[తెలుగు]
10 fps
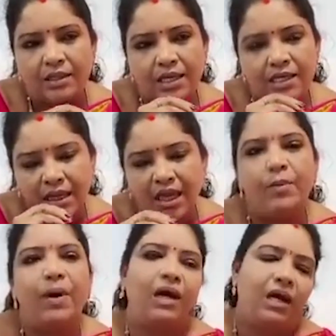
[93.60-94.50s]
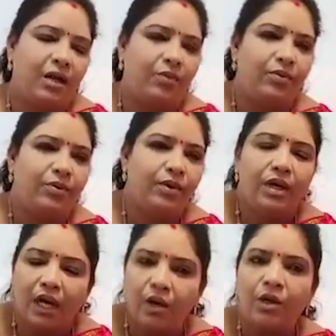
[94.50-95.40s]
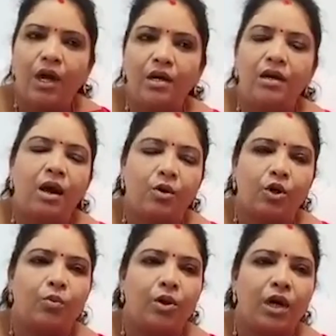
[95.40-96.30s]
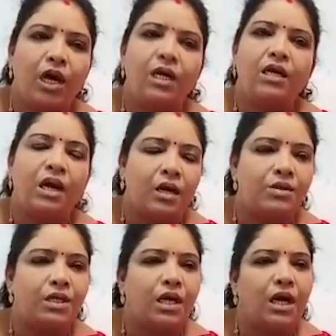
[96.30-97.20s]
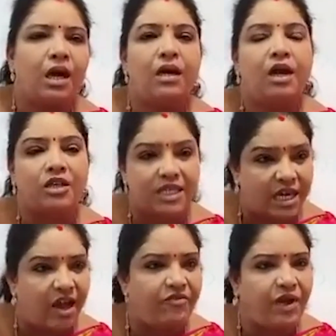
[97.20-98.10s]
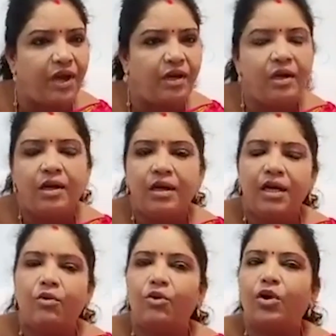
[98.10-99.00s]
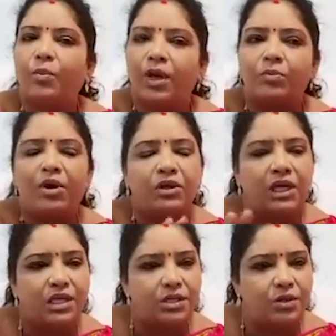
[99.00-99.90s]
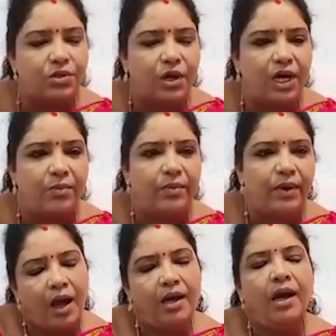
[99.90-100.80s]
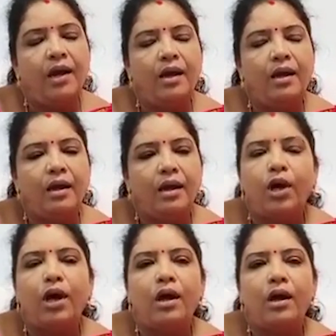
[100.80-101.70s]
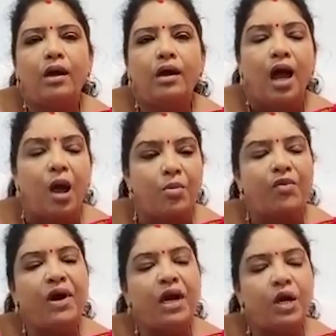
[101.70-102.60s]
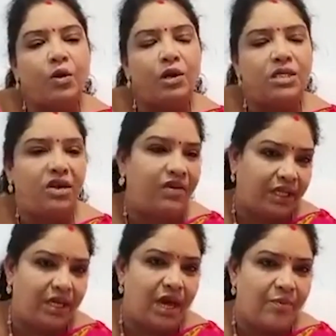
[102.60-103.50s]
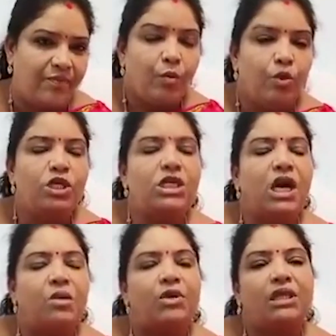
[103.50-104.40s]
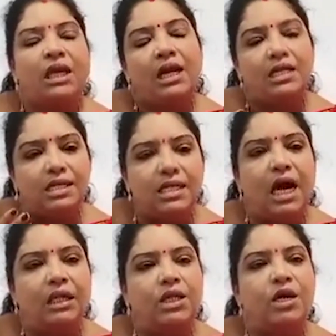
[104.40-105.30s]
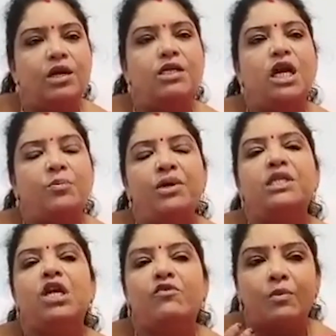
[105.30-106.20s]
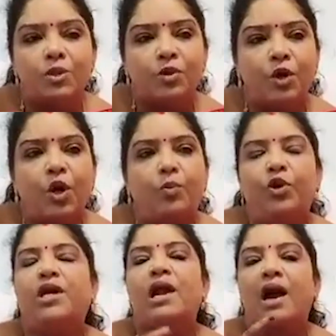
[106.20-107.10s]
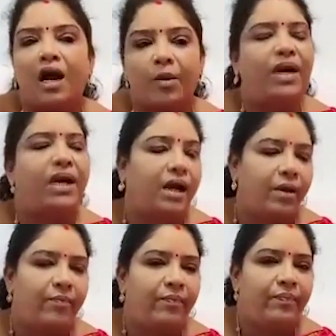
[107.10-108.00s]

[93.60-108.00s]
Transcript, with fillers: అసలు సందర్భాలే లేవు నేను కానీ నా కుటుంబం కానీ నా అనుచరులు కానీ నా స్టాఫ్ కానీ ఎవరు కూడా పద్మావతి గెస్ట్ హౌస్ లో లేవు అయినా ఒక అమ్మవారిని కొలిసే వ్యక్తిగా ముత్యాలమ్మ తల్లి జాతరను జరిపించే వంశంలో పుట్టిన ఆడబిడ్డగా